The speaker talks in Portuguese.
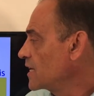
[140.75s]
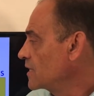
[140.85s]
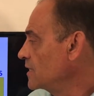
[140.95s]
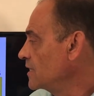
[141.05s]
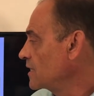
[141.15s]

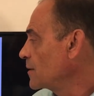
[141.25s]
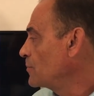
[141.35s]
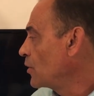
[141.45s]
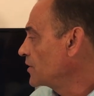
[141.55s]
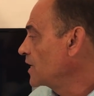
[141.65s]
clínica
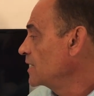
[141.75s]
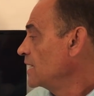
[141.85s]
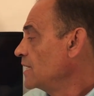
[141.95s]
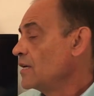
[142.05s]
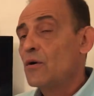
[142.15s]
podem
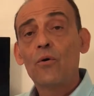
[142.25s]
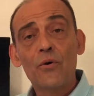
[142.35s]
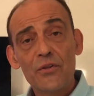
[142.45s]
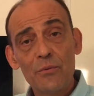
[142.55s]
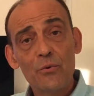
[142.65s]

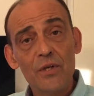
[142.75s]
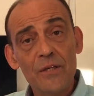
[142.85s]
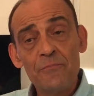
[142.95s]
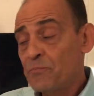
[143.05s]
contribuir.